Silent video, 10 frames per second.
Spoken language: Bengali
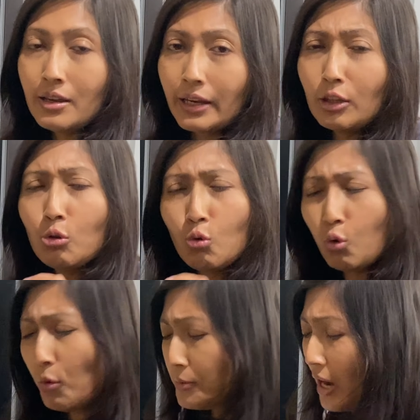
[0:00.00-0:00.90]
কিন্তু
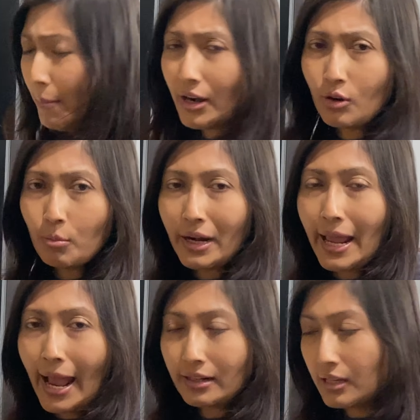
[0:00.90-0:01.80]
খুব সামান্য মানে
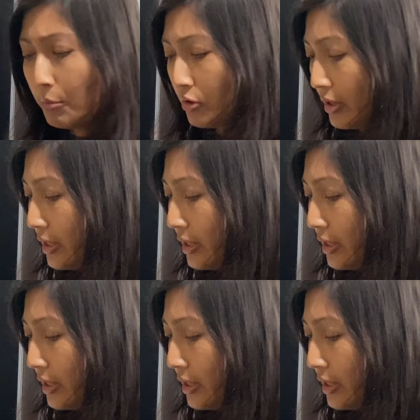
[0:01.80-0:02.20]
এক চামচের